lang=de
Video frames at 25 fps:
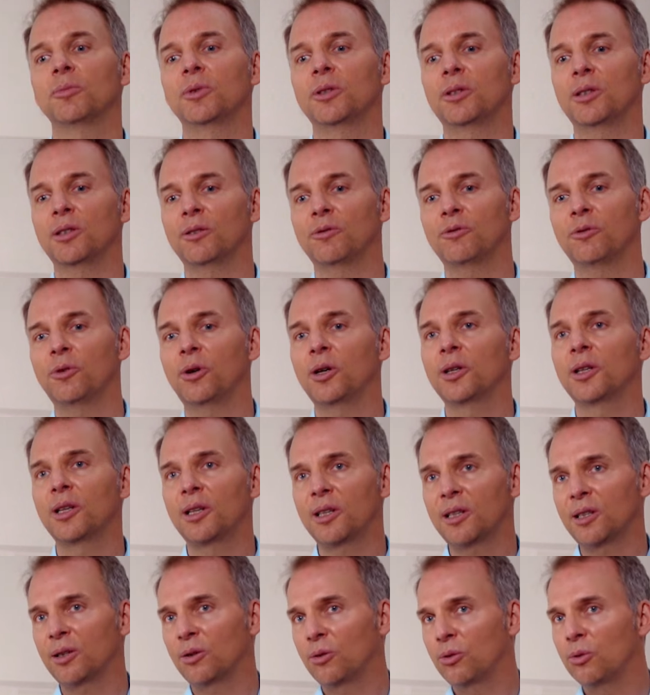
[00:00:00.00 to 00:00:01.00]
man die
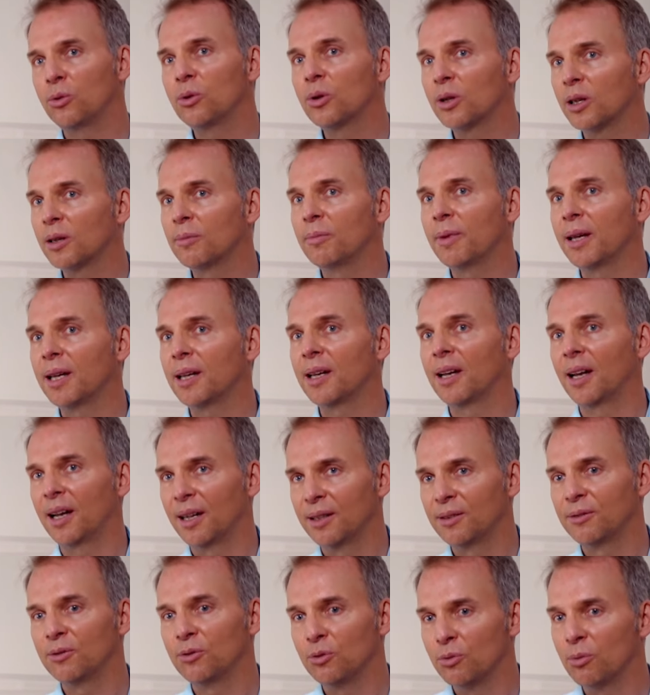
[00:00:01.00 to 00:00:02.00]
erforderliche höhere Menge
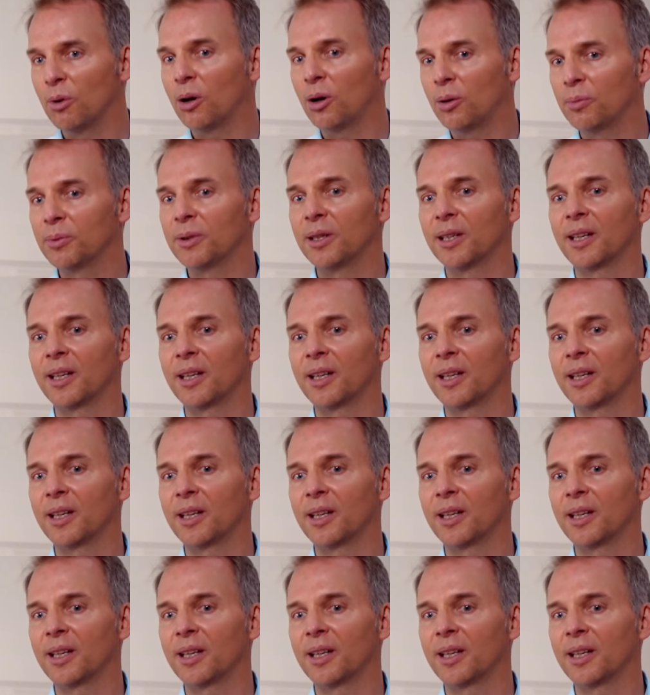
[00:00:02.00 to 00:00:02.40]
überhaupt